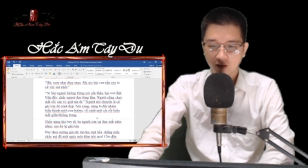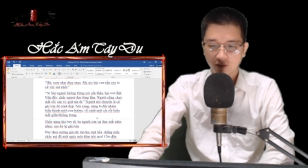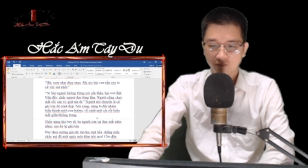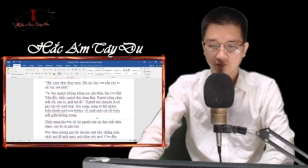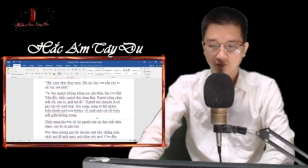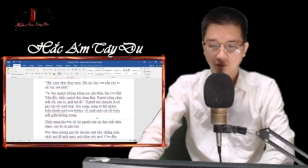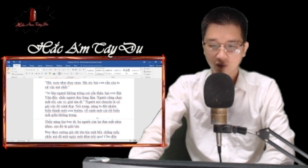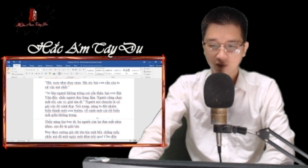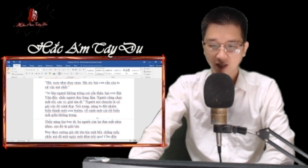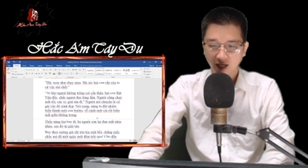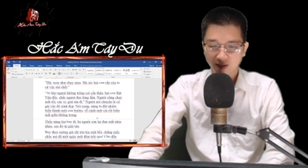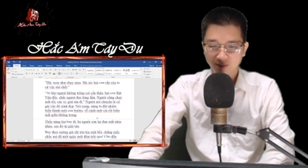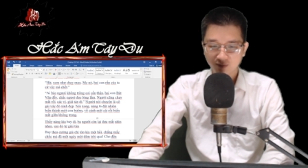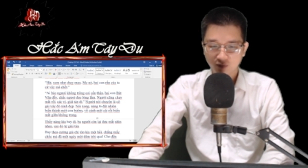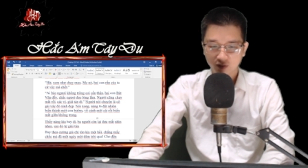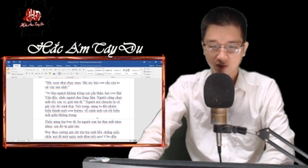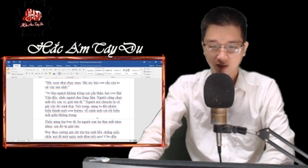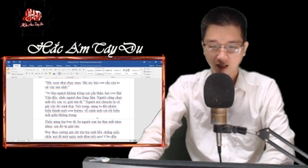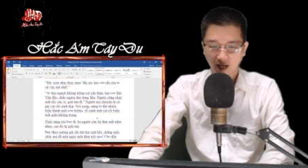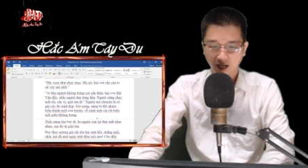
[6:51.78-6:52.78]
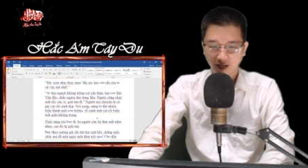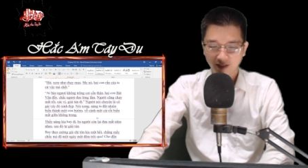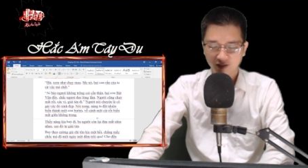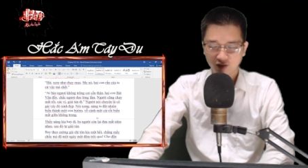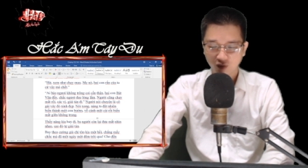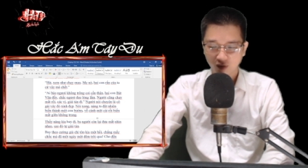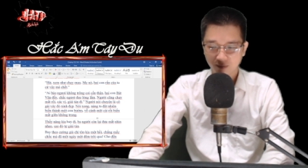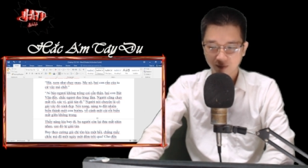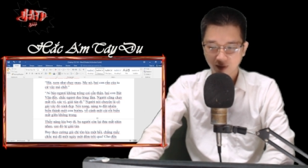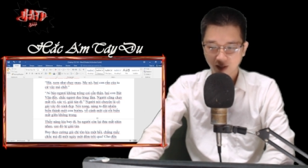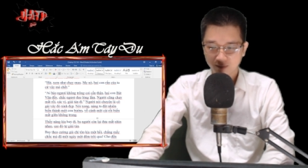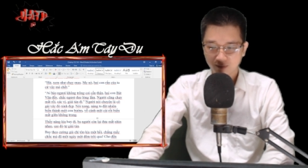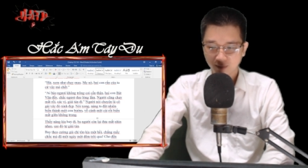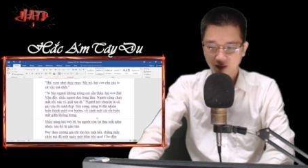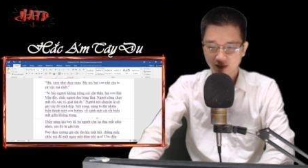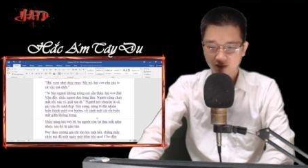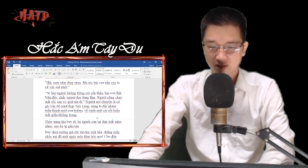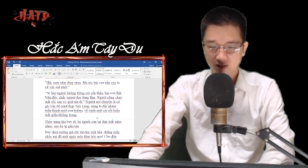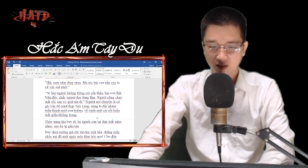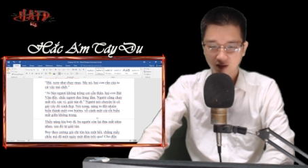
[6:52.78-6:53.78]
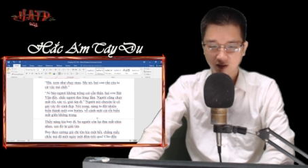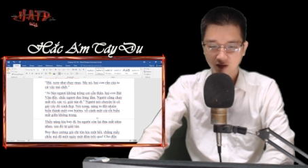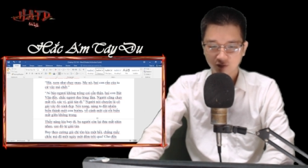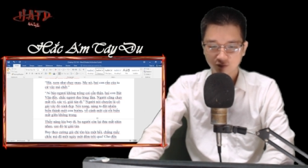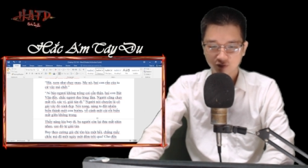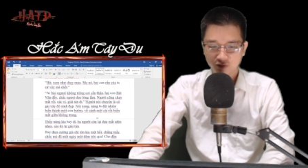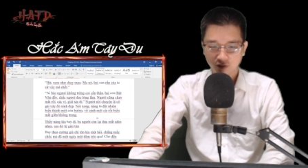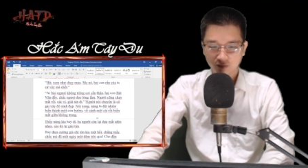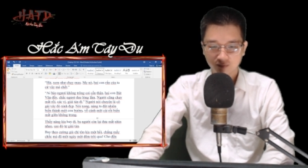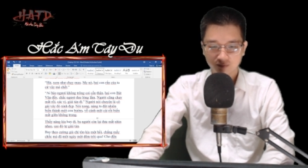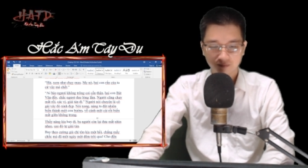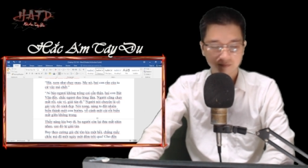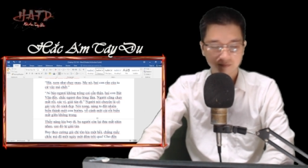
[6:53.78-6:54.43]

Vỗ cánh một cái rồi biến mất giữa không trung